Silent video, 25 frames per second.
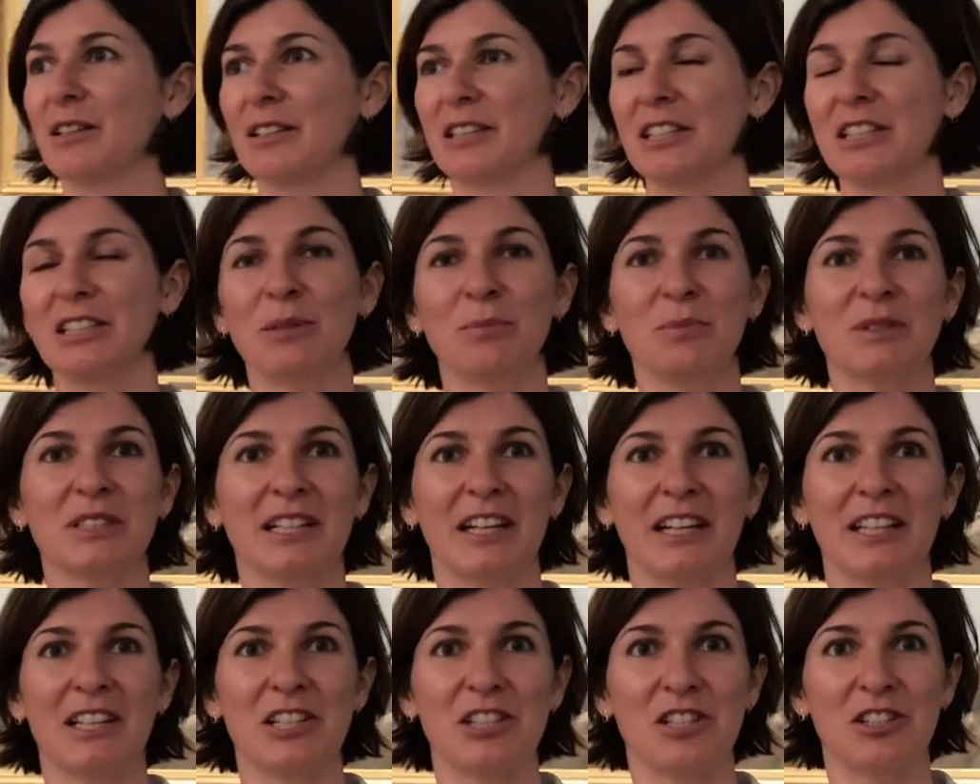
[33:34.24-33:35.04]
какие-то
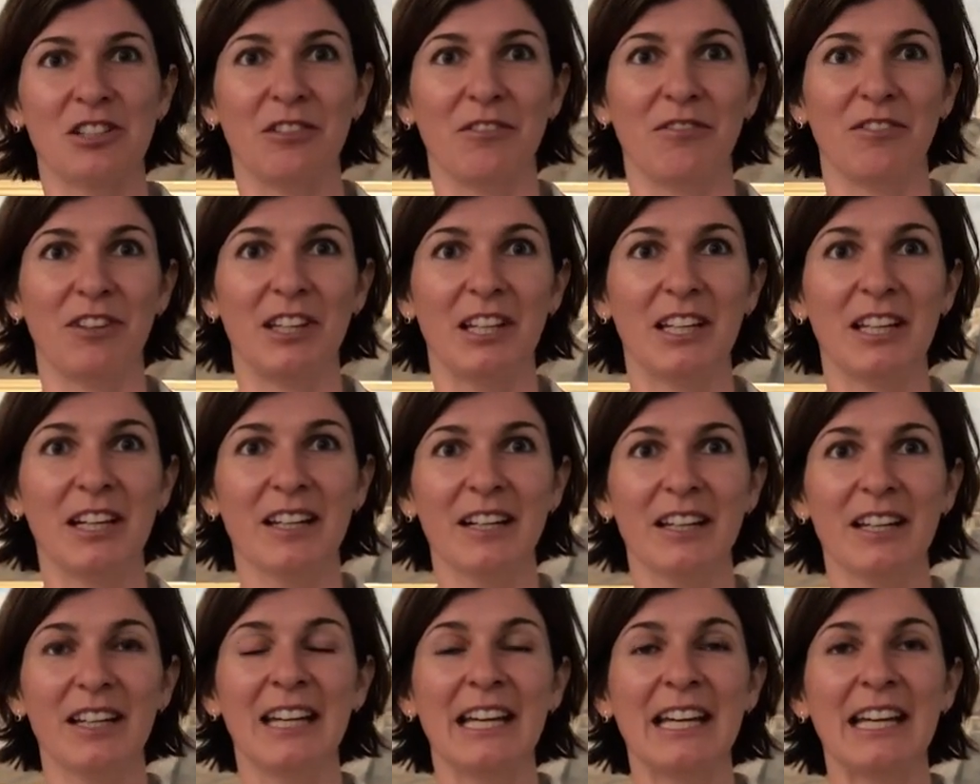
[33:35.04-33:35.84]
бесконечные
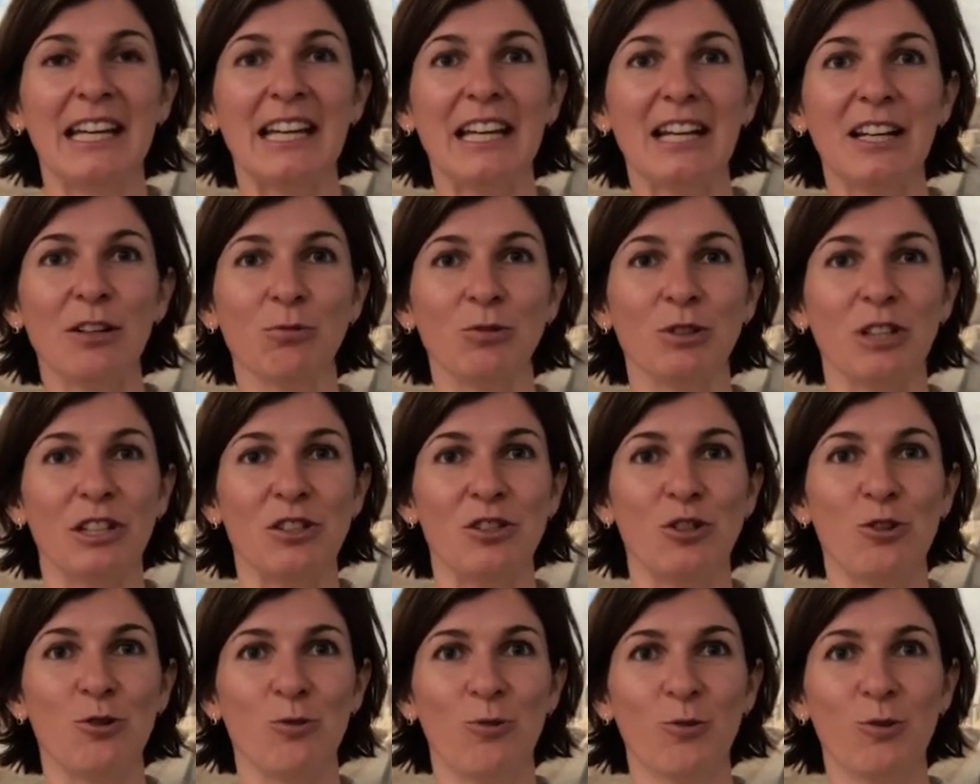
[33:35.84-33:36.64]
Венеры, или
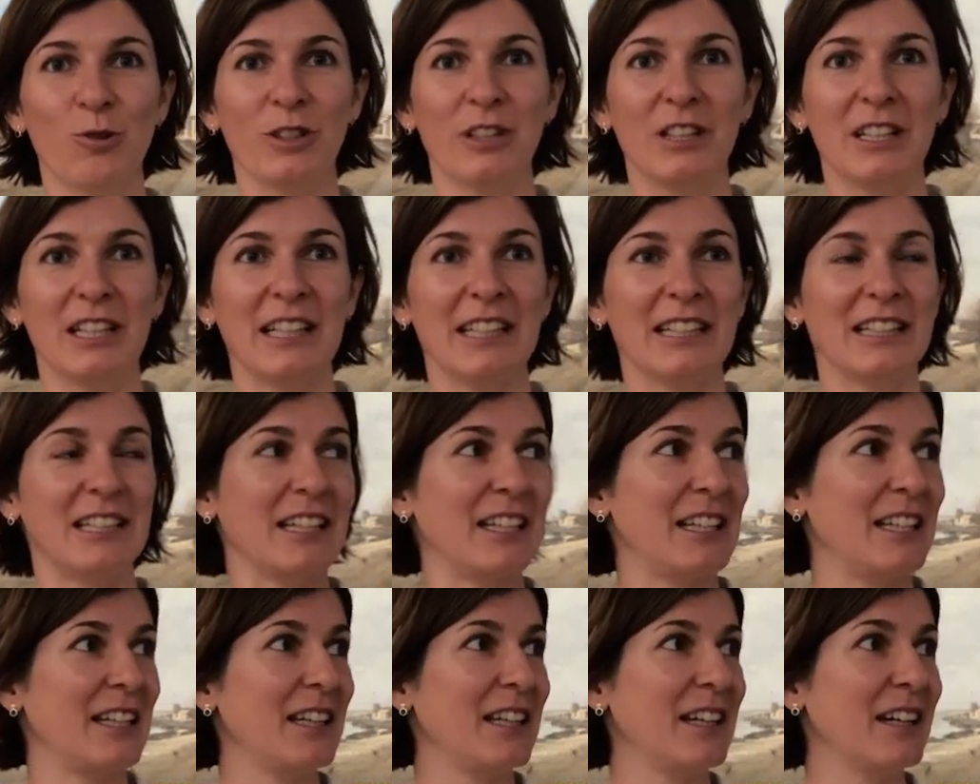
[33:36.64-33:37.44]
утонченные
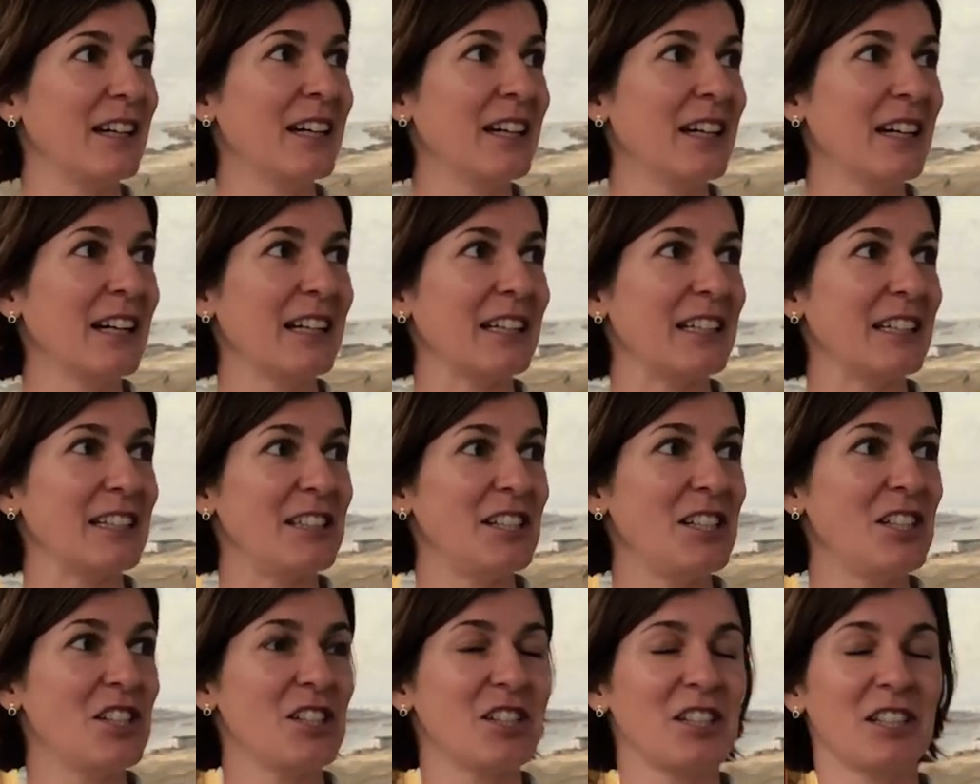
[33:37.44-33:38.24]
такие
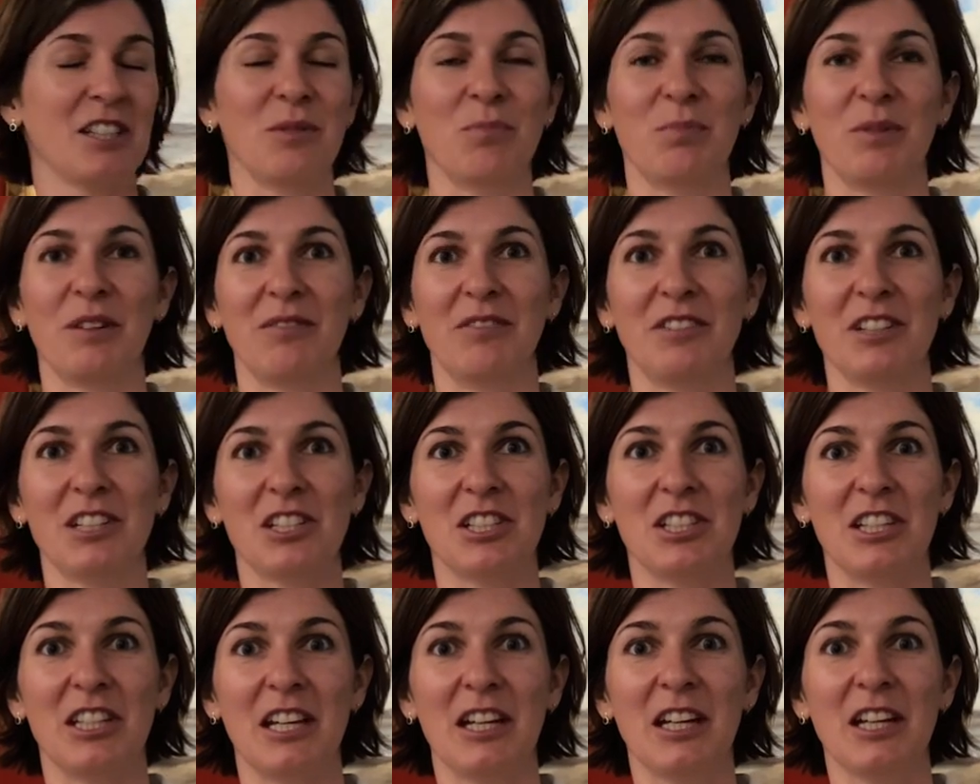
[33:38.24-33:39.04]
классические
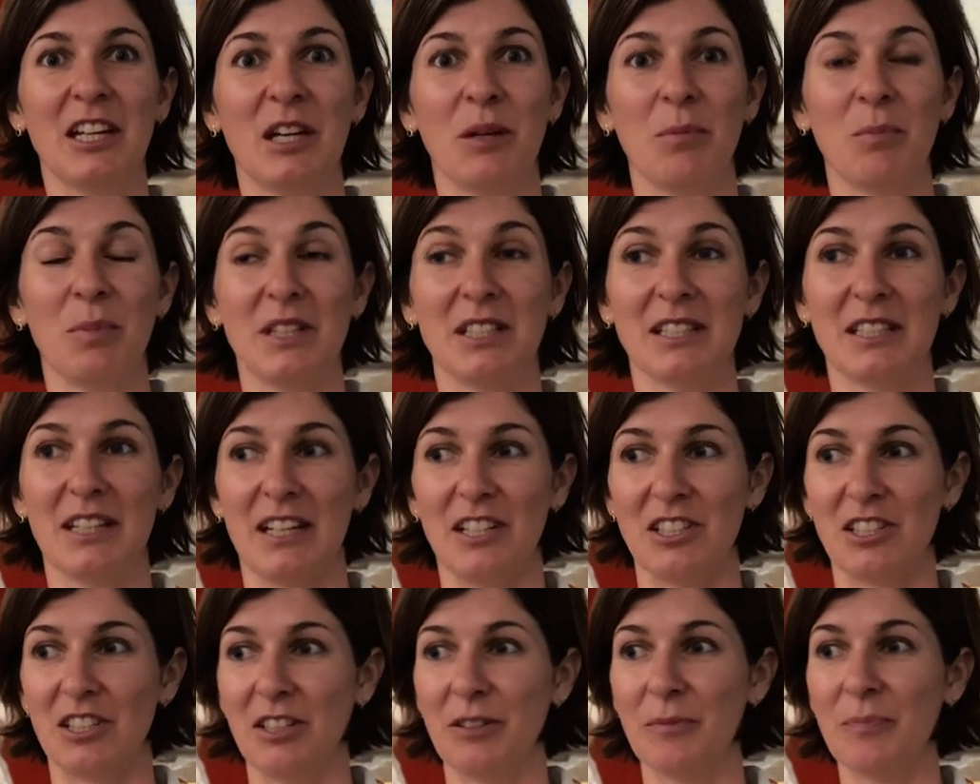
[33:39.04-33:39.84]
привычные
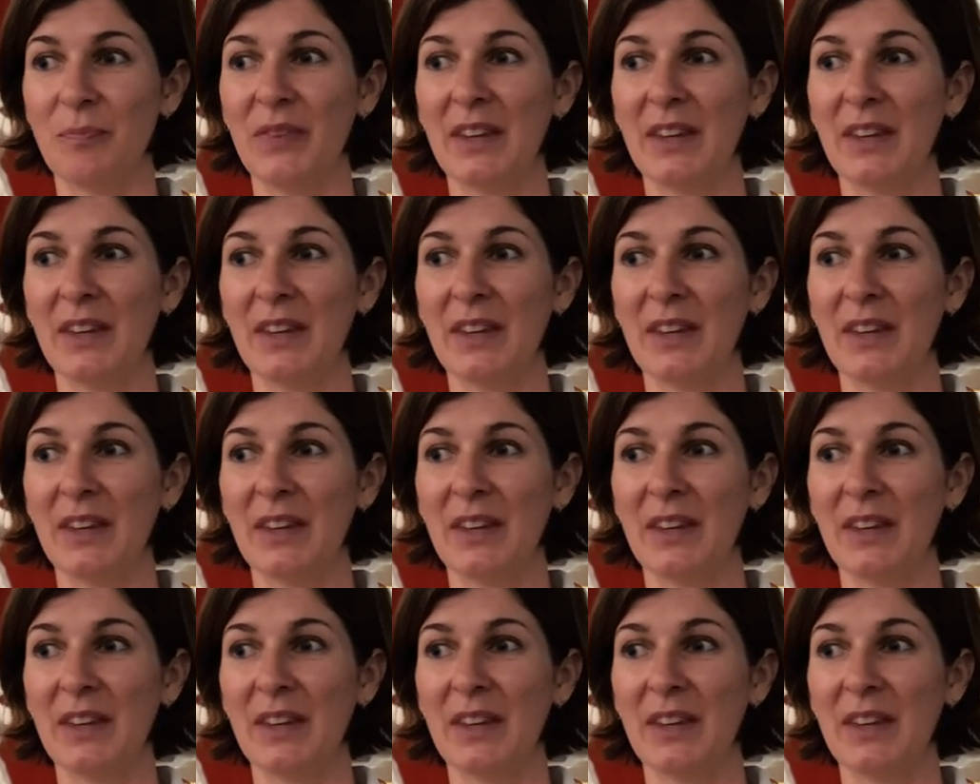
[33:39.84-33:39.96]
пейзажи.